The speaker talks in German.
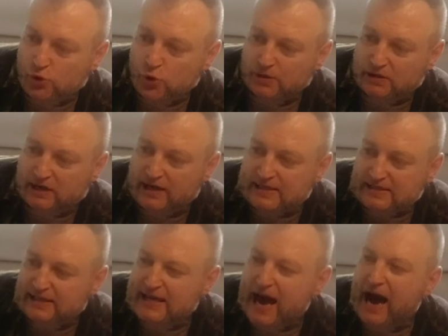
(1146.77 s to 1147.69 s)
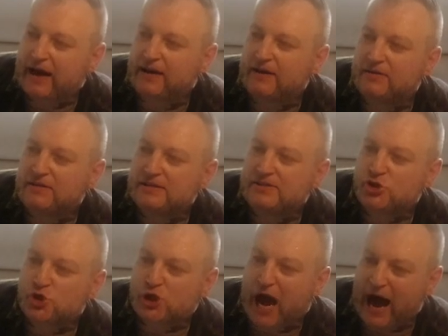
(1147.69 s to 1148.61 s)
über 30 Jahre in diesen
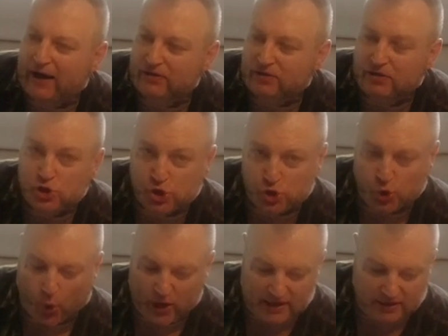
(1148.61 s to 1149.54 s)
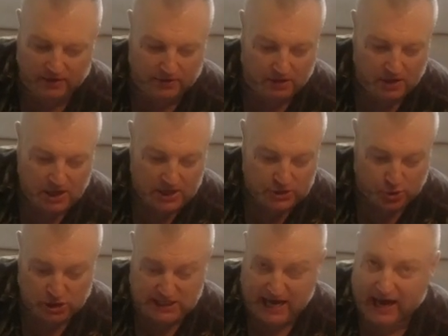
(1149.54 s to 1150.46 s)
Staat Steuern,
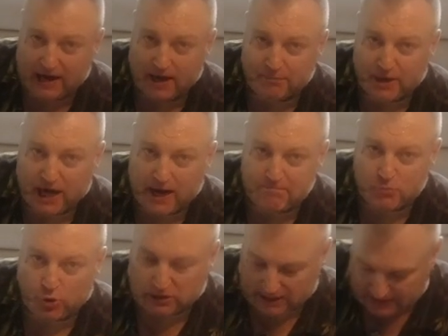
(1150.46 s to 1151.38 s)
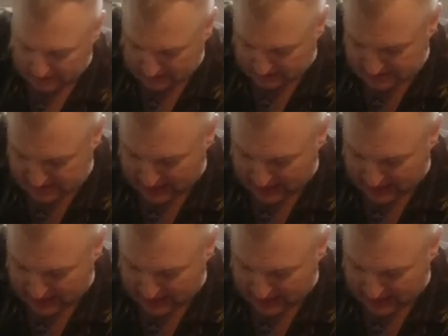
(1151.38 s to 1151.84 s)
Sozialabgaben und ähnliches